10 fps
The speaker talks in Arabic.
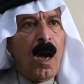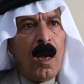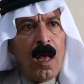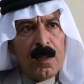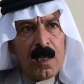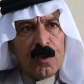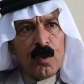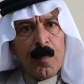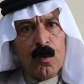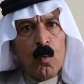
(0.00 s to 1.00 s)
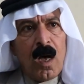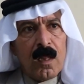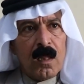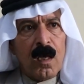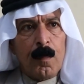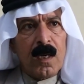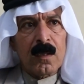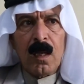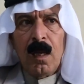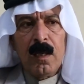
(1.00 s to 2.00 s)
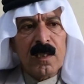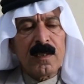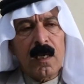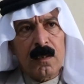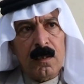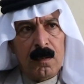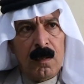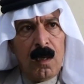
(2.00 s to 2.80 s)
على هذه الهجمات وهذه الضربات ليش ساكتين